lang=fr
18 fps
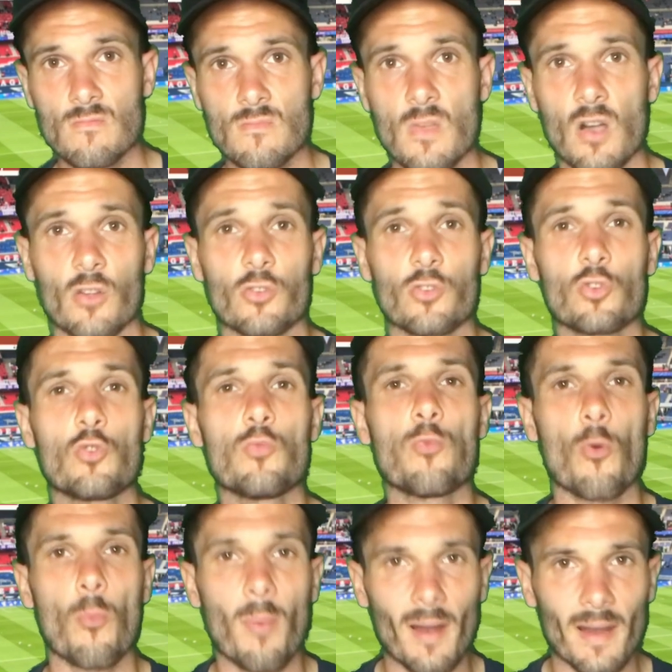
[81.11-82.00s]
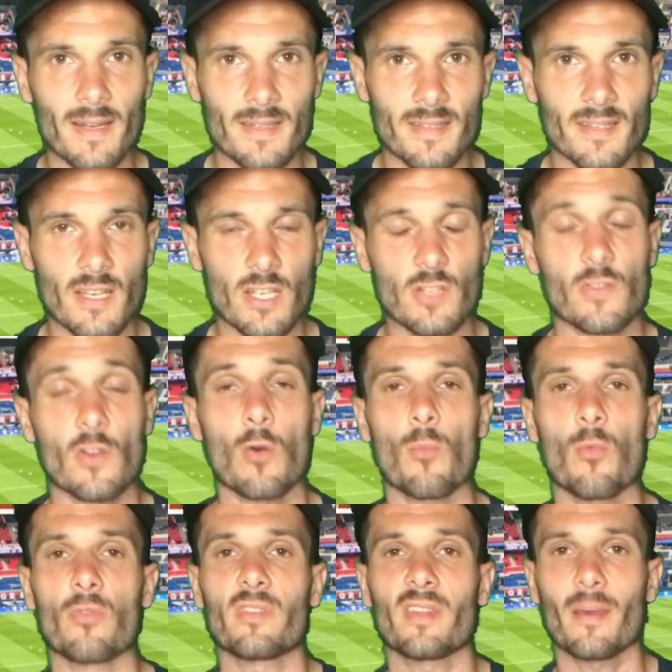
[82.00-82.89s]
Alors du coup, pour parler de ça, je vais
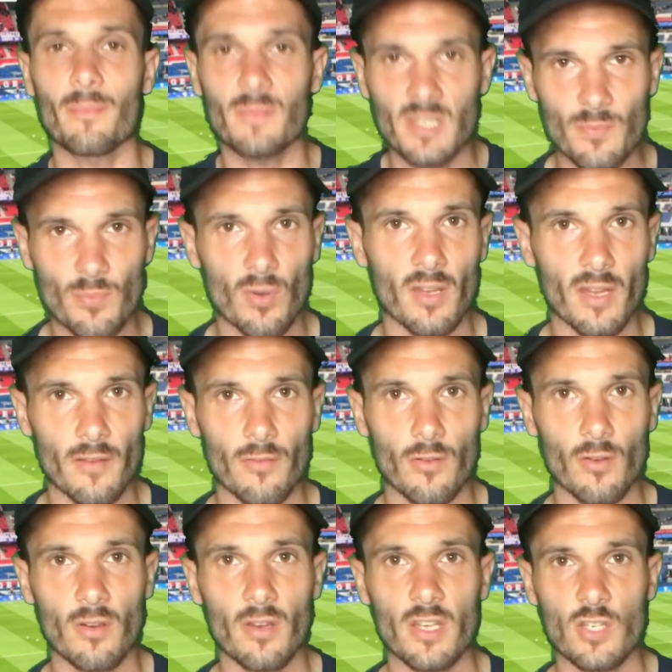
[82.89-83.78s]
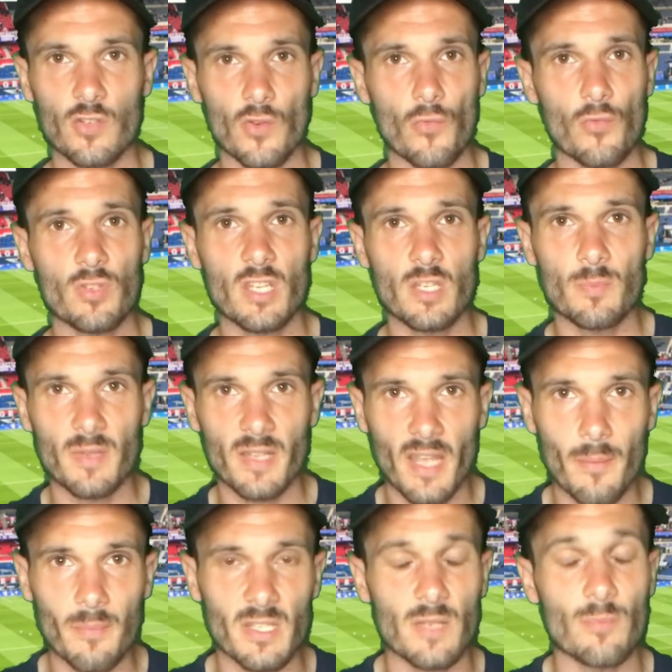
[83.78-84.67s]
remonter un petit peu en avant et je vais vous expliquer
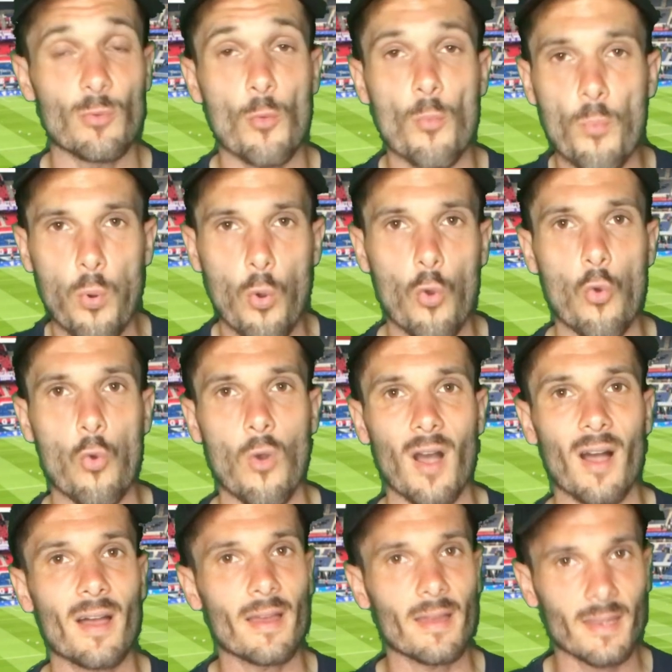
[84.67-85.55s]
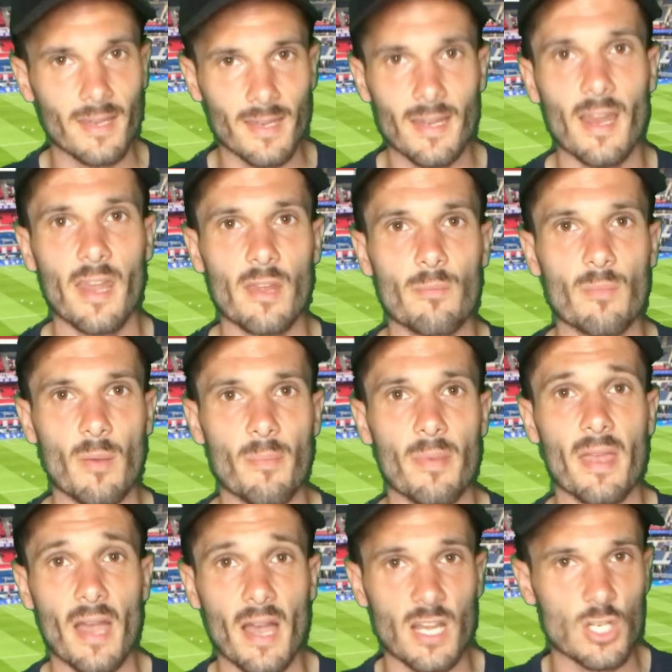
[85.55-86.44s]
un petit peu pourquoi Kylian
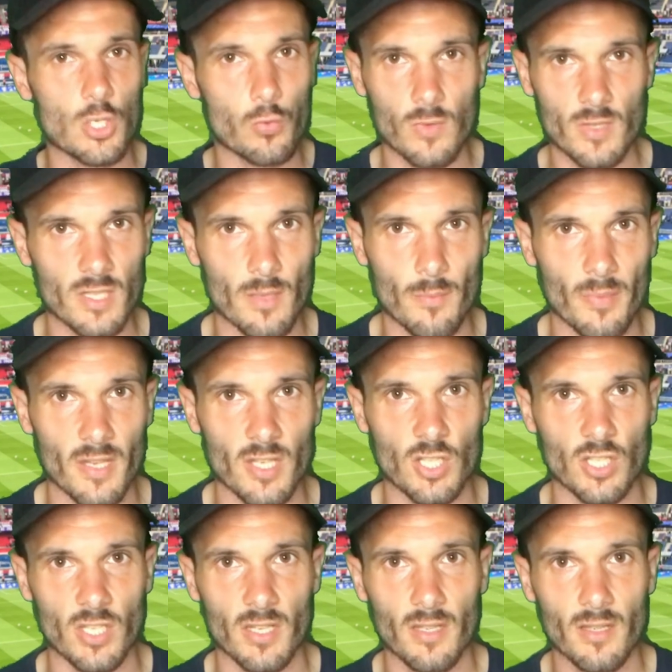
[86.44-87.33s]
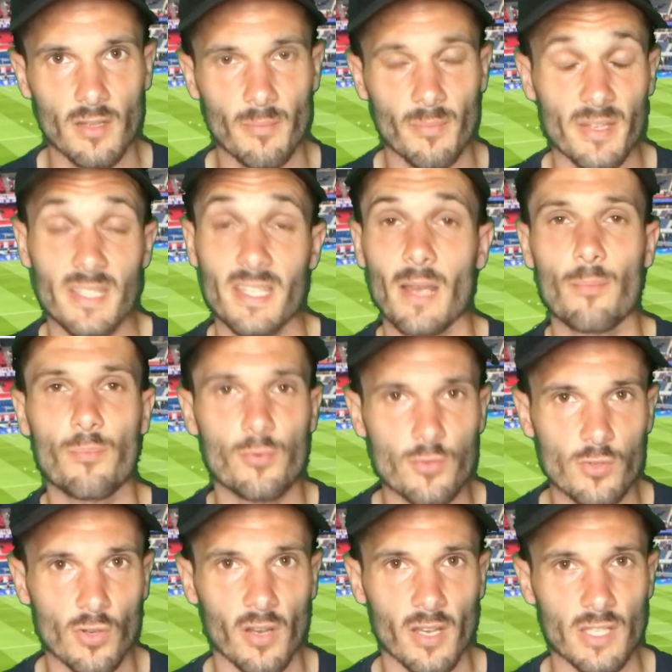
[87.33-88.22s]
Mbappé a choisi le PSG. Parce qu'il y a
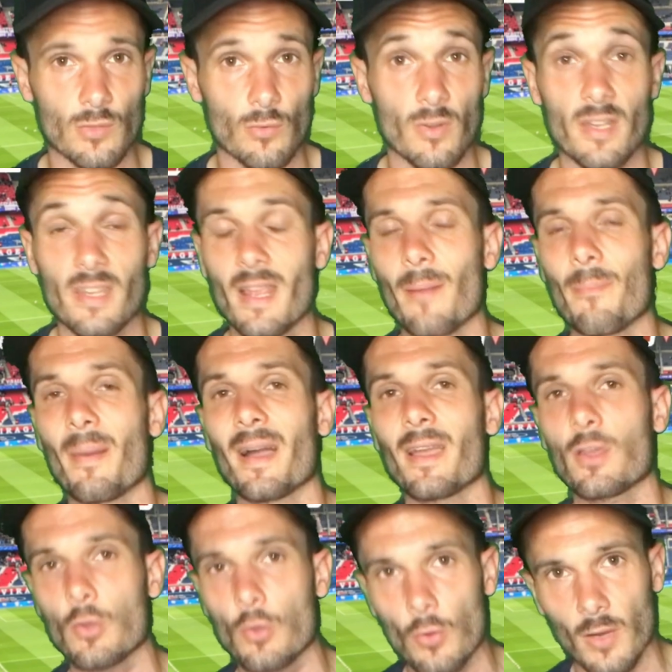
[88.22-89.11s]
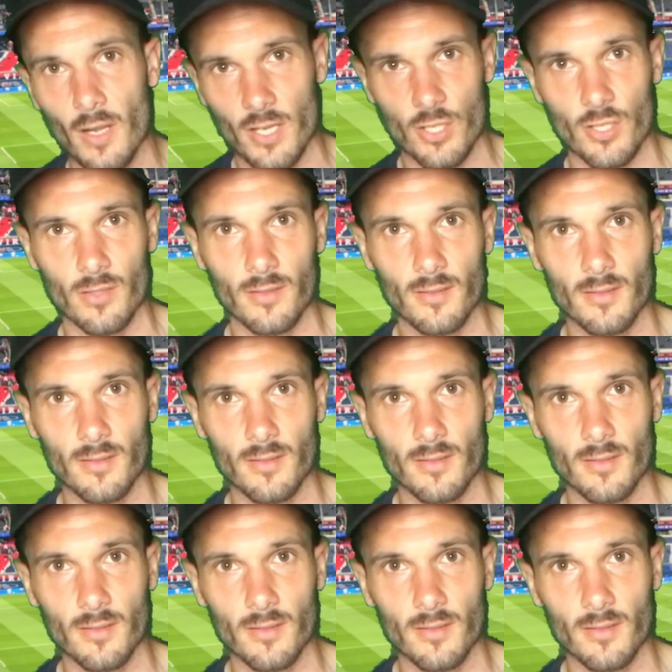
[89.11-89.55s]
plusieurs raisons, il n'y a pas que l'argent.